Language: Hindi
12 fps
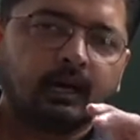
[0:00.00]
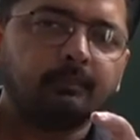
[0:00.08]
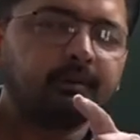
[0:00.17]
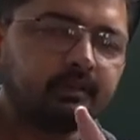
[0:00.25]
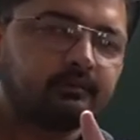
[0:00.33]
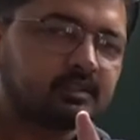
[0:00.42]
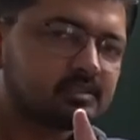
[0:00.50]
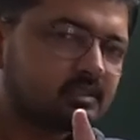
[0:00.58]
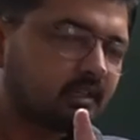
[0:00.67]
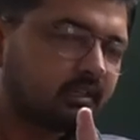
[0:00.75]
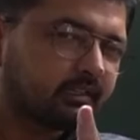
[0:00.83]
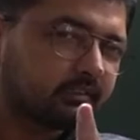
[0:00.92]
अब इन्वर्स
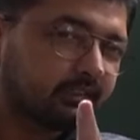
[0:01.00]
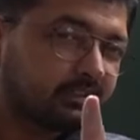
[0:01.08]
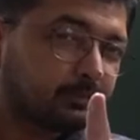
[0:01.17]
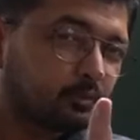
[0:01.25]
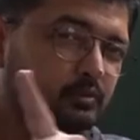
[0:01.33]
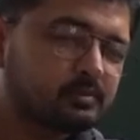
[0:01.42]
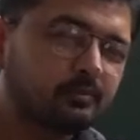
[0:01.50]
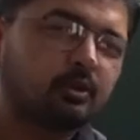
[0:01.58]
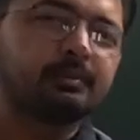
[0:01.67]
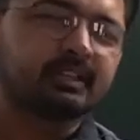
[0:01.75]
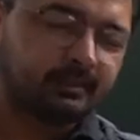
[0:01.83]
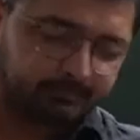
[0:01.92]
निकालने का तरीका आपको सभी
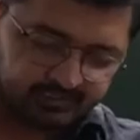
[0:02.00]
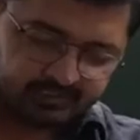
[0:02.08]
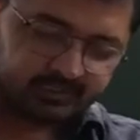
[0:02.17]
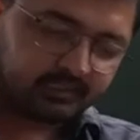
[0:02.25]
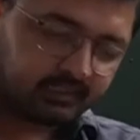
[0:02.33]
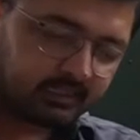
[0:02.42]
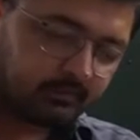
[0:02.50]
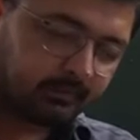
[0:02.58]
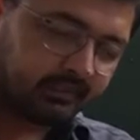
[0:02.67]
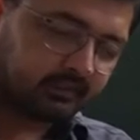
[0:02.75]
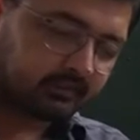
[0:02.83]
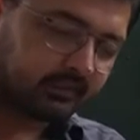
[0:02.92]
को पता है पहले क्या निकालेंगे
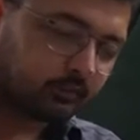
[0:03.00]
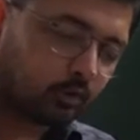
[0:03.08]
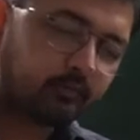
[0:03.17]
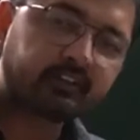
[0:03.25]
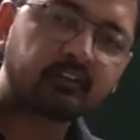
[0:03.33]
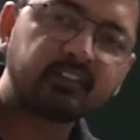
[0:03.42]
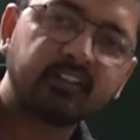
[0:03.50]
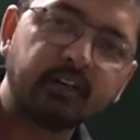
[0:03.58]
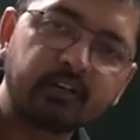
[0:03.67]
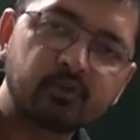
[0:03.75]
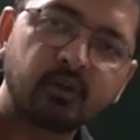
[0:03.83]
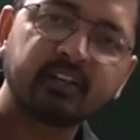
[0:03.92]
माइनर देन को फैक्टर देन
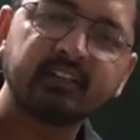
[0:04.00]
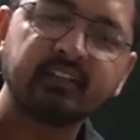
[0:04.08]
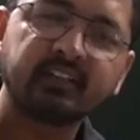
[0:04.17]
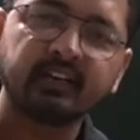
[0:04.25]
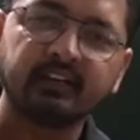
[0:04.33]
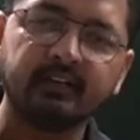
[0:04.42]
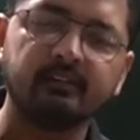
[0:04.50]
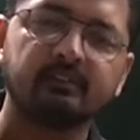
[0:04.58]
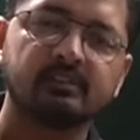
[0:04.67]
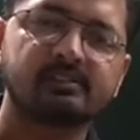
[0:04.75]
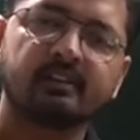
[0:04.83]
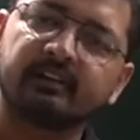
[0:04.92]
एडजॉइंट देन क्या आएगा
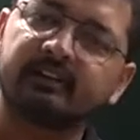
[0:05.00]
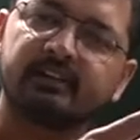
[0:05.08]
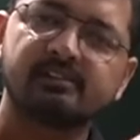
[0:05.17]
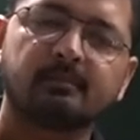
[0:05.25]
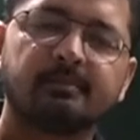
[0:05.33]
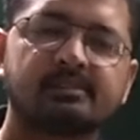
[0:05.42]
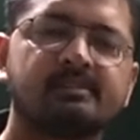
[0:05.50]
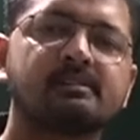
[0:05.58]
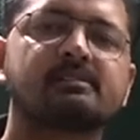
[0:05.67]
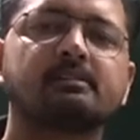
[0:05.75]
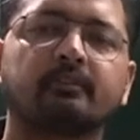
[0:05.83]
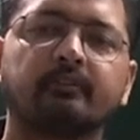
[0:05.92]
इन्वर्स आएगा डेट इज द
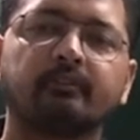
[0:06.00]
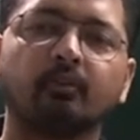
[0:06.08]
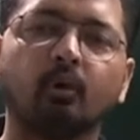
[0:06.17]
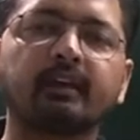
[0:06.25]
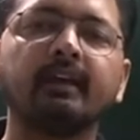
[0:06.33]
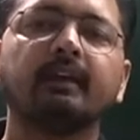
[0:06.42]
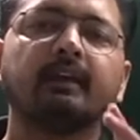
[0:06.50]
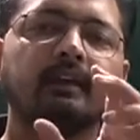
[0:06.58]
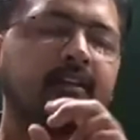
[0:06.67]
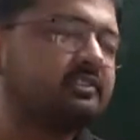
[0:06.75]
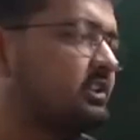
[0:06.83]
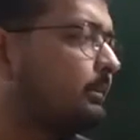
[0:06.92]
प्रोसेस ओके
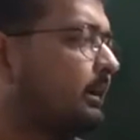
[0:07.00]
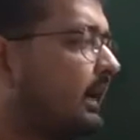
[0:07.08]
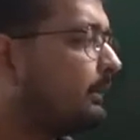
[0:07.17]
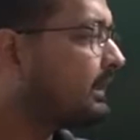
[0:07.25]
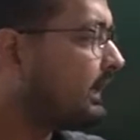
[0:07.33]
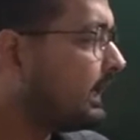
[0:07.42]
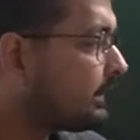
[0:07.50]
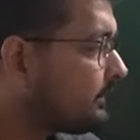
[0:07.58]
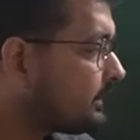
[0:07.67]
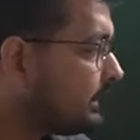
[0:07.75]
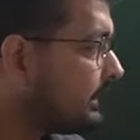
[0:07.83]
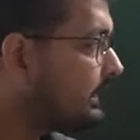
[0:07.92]
जब आपने एक
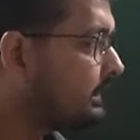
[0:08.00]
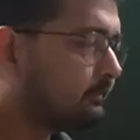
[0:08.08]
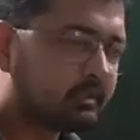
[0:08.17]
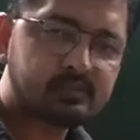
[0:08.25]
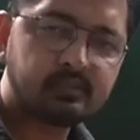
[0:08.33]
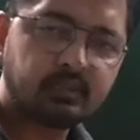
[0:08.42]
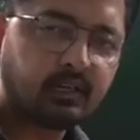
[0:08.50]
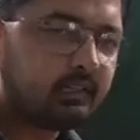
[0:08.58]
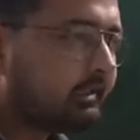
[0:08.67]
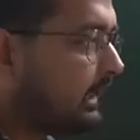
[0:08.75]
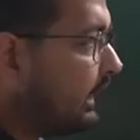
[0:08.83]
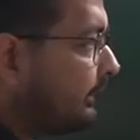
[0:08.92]
बार ए इन्वर्स
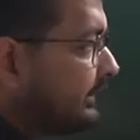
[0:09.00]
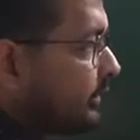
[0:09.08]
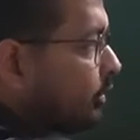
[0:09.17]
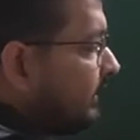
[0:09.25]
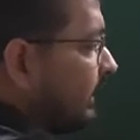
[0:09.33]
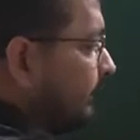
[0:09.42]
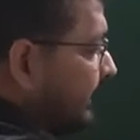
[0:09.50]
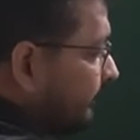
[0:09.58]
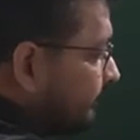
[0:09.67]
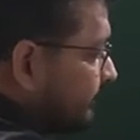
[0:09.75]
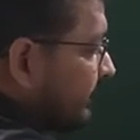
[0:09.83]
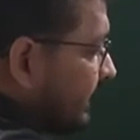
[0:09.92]
निकाल लिया अब देखो वहां पे
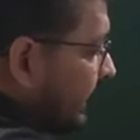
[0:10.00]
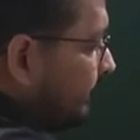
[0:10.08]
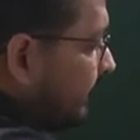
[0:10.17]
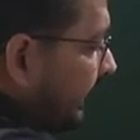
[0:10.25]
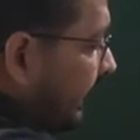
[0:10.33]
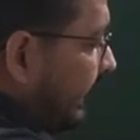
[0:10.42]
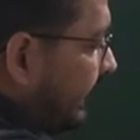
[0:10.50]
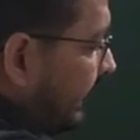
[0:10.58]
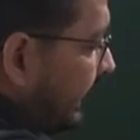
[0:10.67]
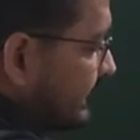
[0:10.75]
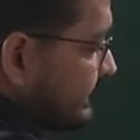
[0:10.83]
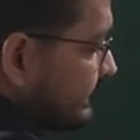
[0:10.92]
अब ए
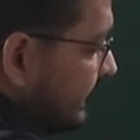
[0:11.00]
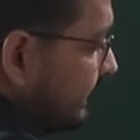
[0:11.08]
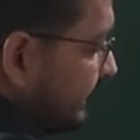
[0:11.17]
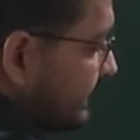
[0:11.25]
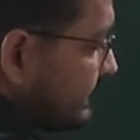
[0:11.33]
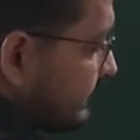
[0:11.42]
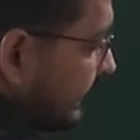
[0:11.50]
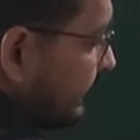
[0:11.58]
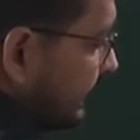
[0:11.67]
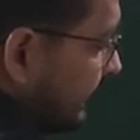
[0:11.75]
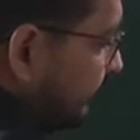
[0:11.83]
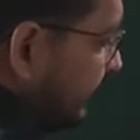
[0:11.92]
एक्स यहाँ पे किसके इक्वल है